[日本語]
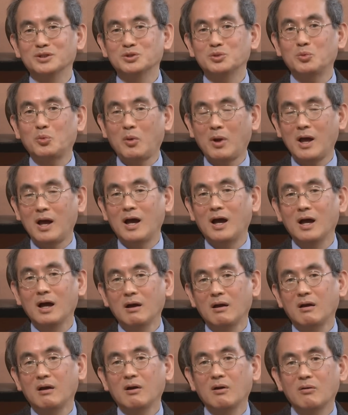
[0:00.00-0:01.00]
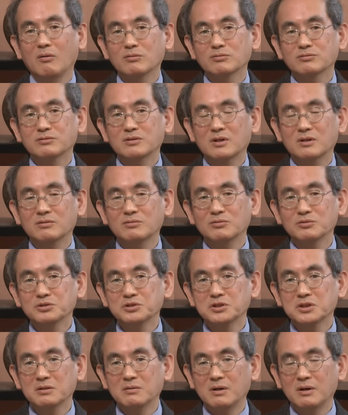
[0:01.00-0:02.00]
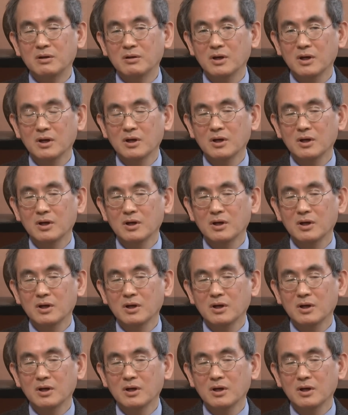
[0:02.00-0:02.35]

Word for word: しょうが、おそらくロシアは